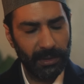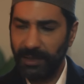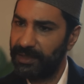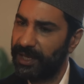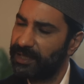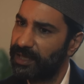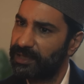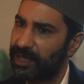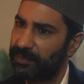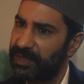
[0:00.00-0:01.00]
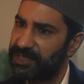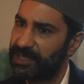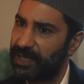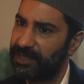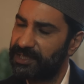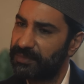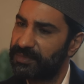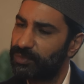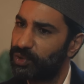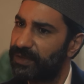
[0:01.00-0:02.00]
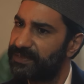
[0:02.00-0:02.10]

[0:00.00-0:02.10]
Ya neye dayanarak beni şikayet edecekmiş bu